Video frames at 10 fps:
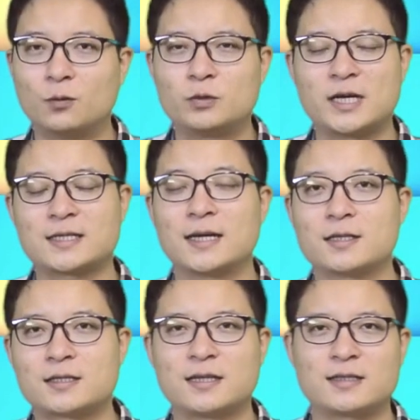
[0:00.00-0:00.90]
物价才
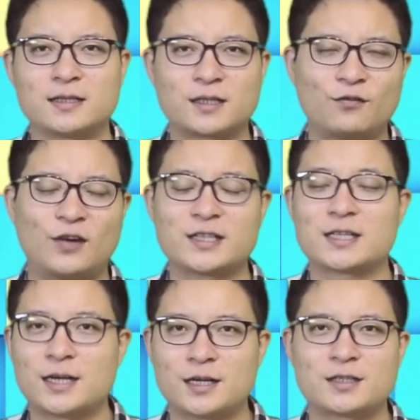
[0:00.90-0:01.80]
能上涨，这个房价
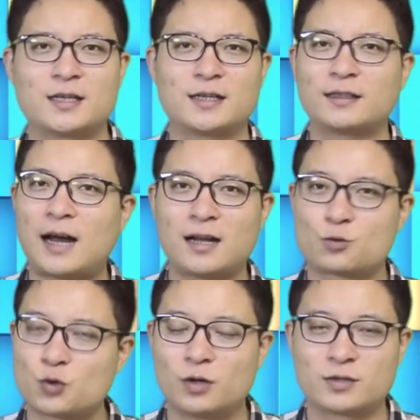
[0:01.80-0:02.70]
才能上涨，他
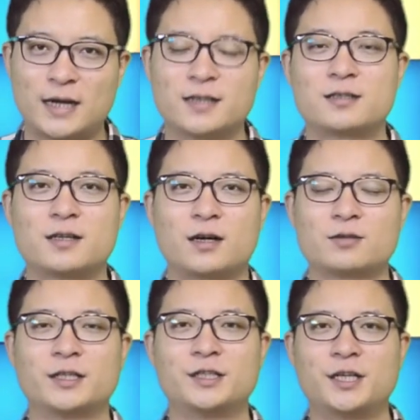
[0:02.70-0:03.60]
最后才能挣到。
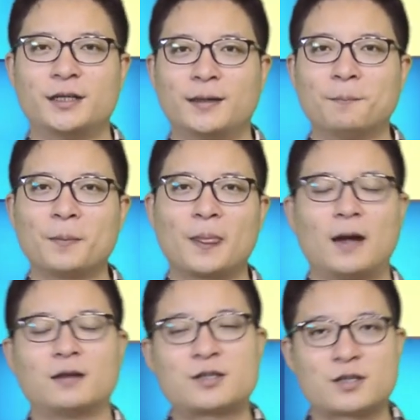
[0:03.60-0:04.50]
这个钱了
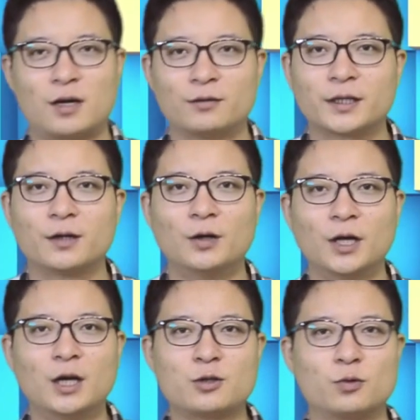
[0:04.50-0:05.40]
啊，至少能够
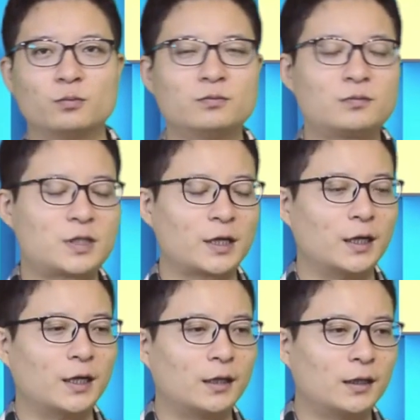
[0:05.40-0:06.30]
从这
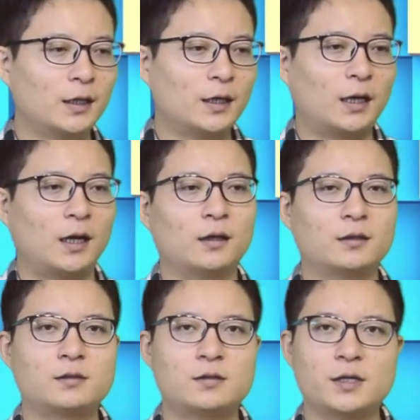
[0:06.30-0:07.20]
个
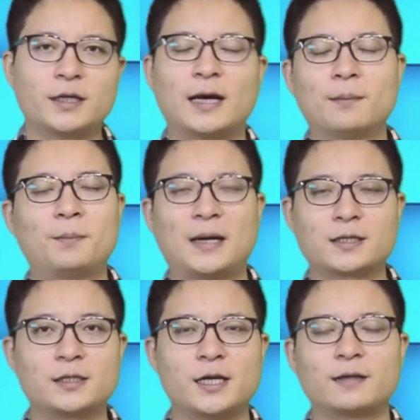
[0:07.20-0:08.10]
呃银行把
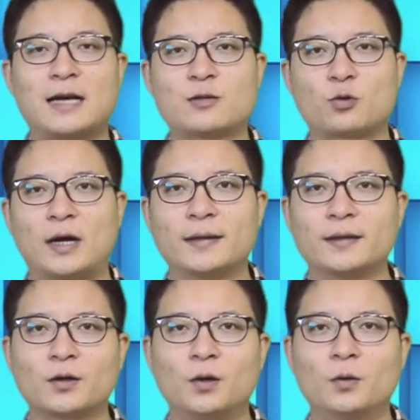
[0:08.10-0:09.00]
这个钱贷出来，
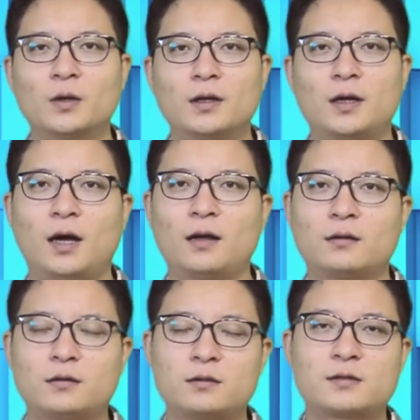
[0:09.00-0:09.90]
能够啊
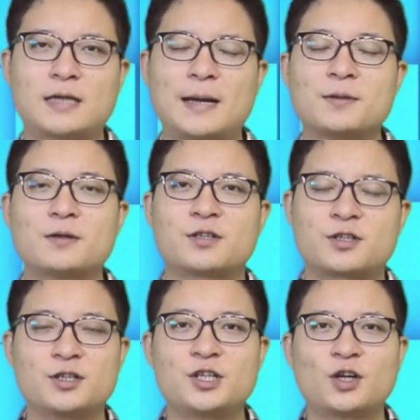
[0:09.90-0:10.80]
在
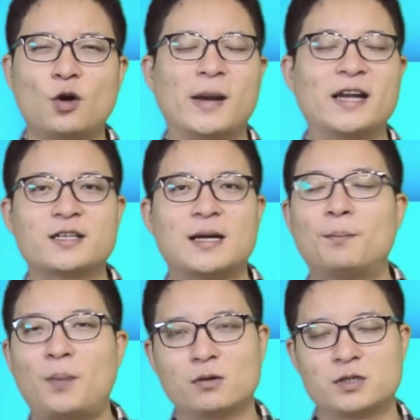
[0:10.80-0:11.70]
实际购买力上
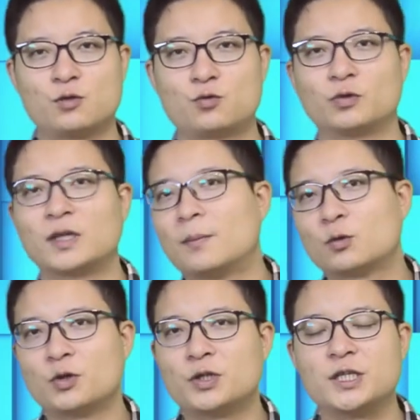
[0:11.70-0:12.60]
保值住。那么
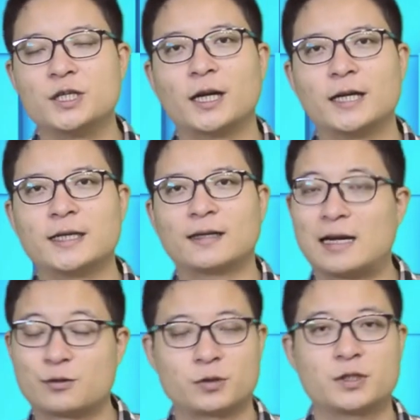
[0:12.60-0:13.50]
对于企业来讲，
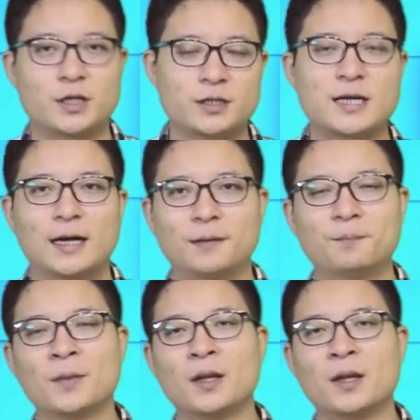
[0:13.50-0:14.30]
它就是成长了。